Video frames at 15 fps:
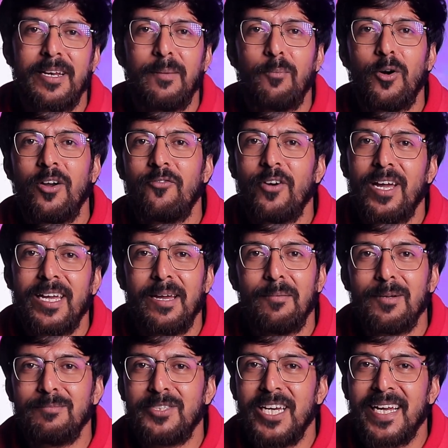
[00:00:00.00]
3.5 पॉइंट
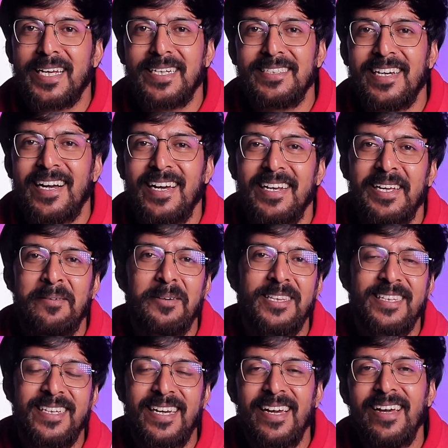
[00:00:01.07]
mm जैक की जगह नहीं
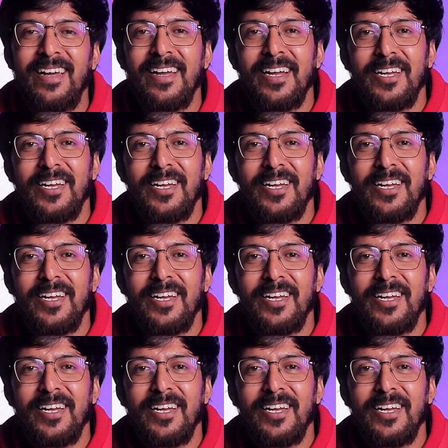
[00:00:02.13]
बनती है